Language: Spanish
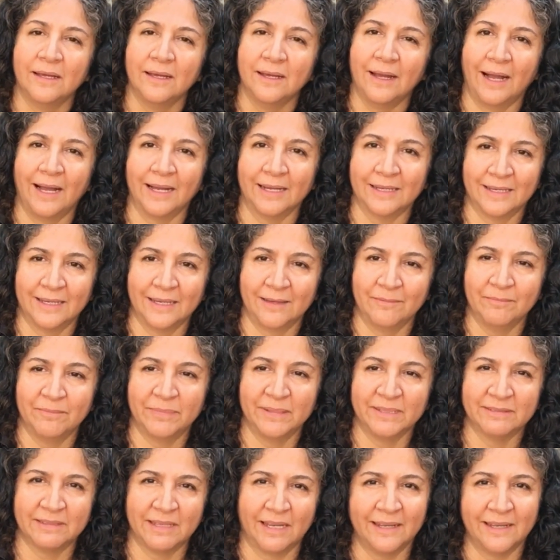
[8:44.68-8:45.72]
a que
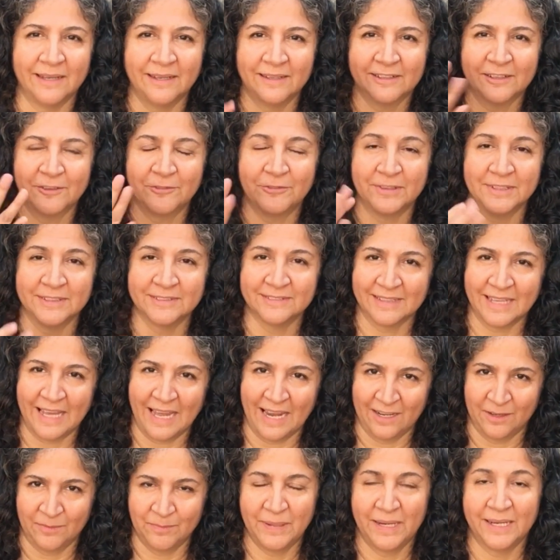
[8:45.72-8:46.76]
empezara a
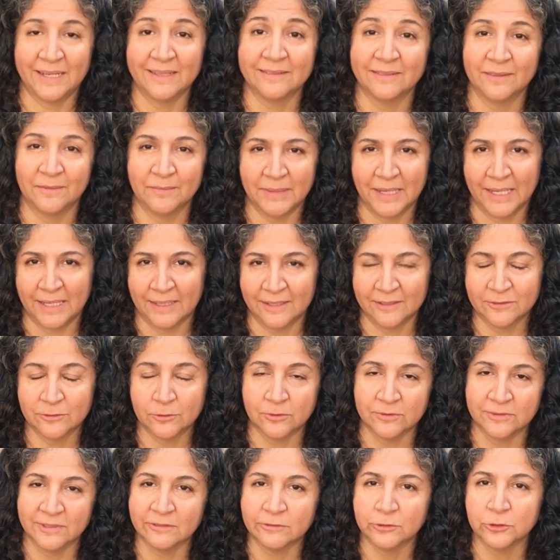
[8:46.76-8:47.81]
refrescar para sembrar las
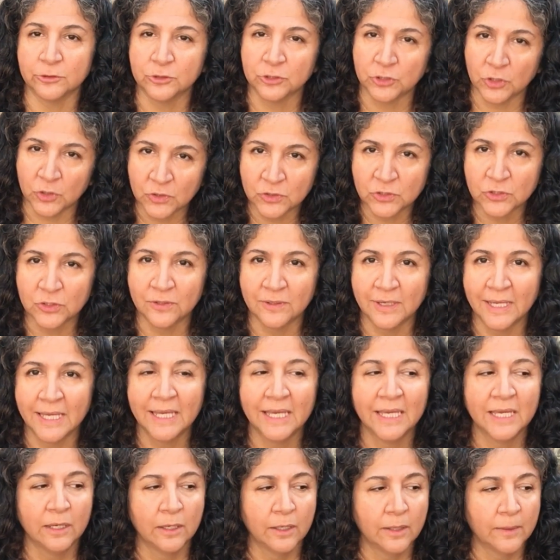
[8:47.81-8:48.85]
cosas de otoño.
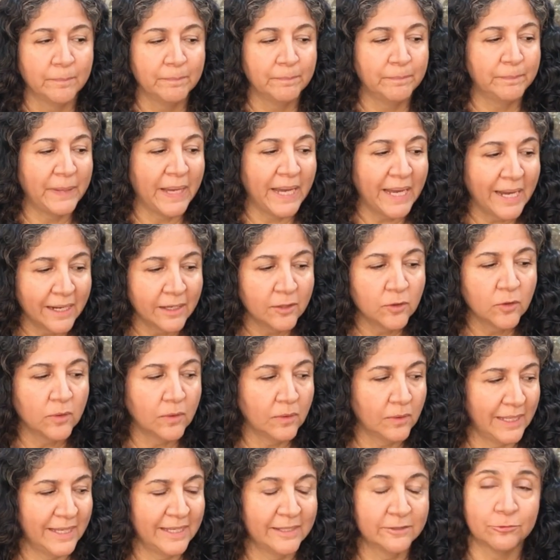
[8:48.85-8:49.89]

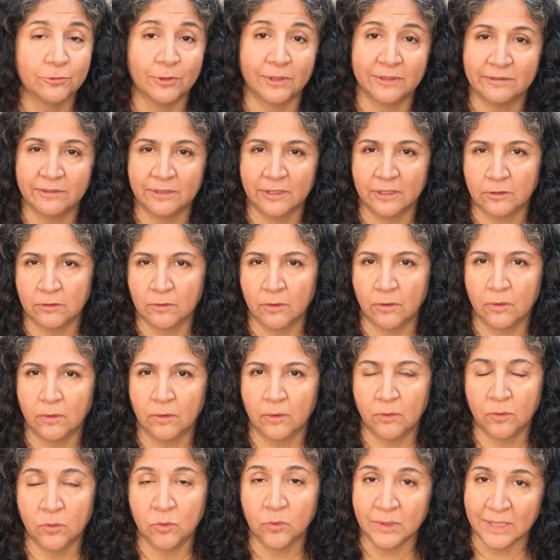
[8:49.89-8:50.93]
Pero eso ha
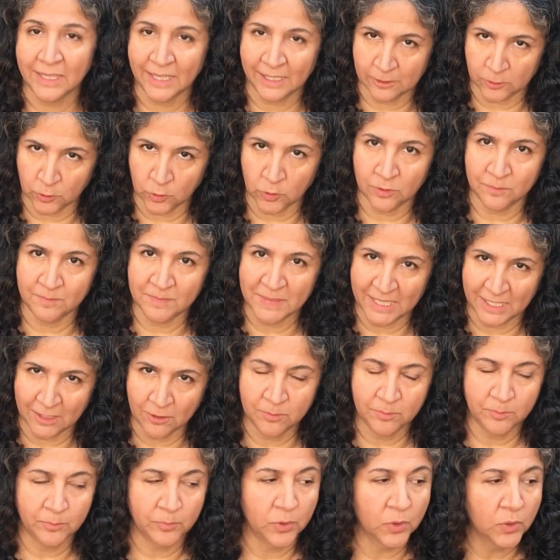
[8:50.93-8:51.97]
sido un error
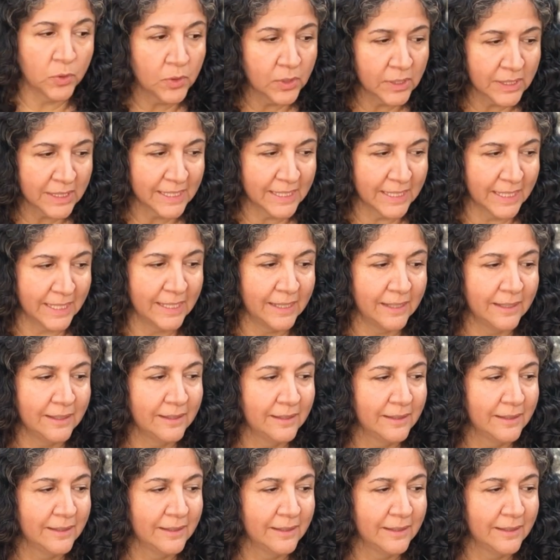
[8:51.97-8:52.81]
mío porque